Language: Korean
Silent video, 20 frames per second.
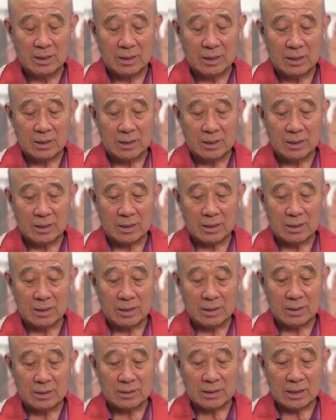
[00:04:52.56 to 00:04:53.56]

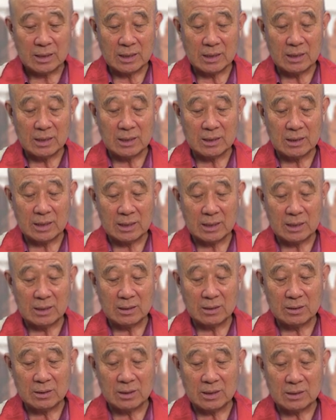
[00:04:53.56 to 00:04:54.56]
에, 자기
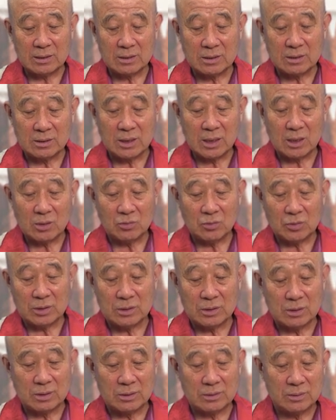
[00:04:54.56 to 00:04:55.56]
나라를 떠나서
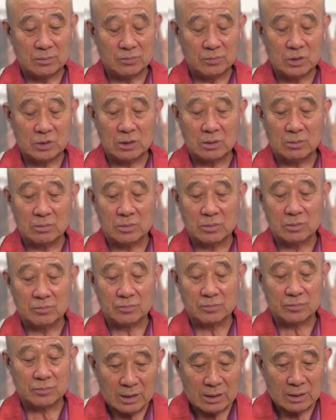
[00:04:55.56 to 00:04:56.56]
타국에서 지금
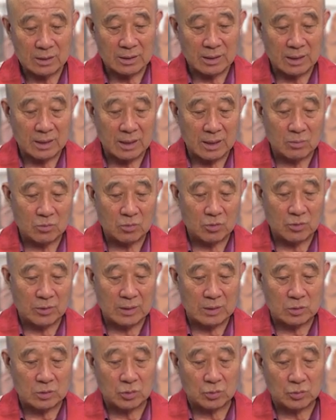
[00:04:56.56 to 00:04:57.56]
그 나라의
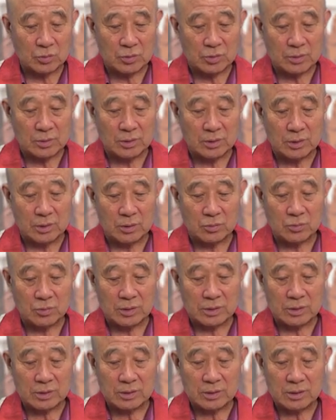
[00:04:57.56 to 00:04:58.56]
문화와 종교 등을
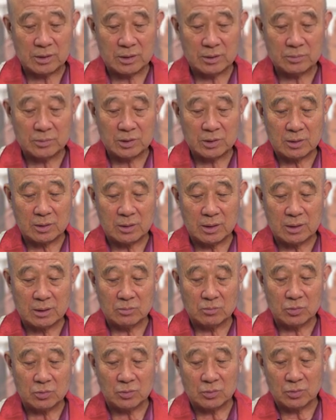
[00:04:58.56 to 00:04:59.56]
연구해서 큰 업적을
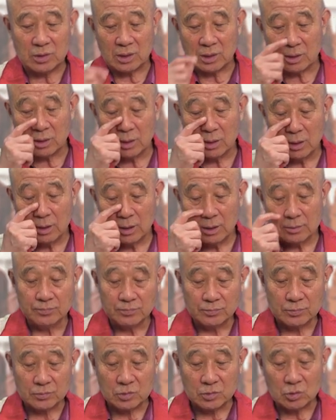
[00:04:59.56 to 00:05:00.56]
내는 분들이
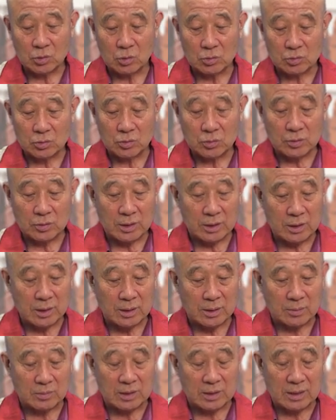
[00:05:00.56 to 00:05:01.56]
종종 있게
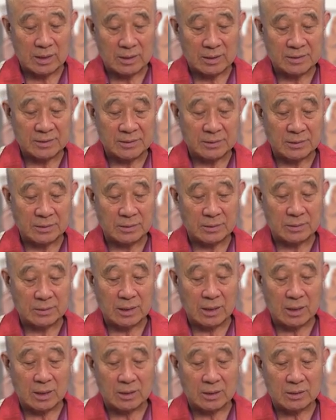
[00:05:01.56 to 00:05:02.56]
됩니다. 어,
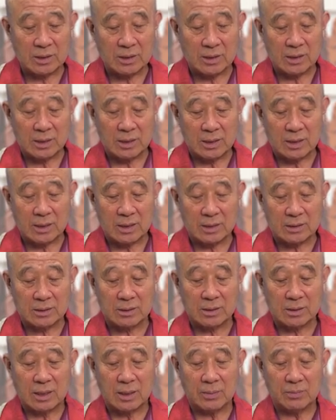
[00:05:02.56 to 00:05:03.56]
내가 스리랑카에
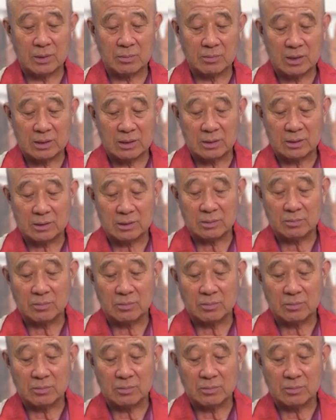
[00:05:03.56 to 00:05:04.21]
가서 감명받은 것은